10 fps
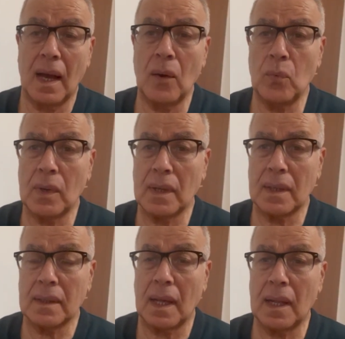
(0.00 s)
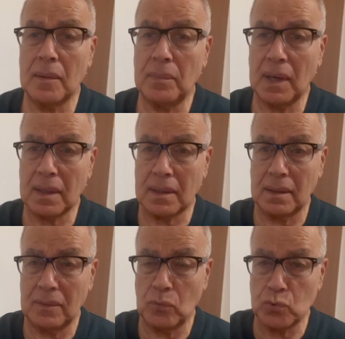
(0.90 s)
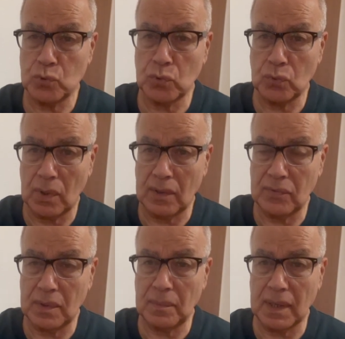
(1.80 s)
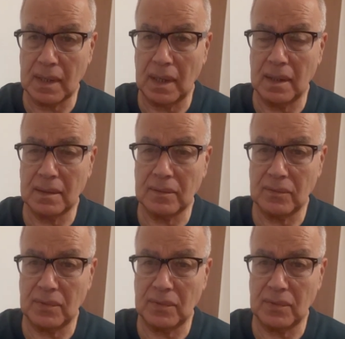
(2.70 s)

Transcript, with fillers: أولا البعرة وجودها في المكان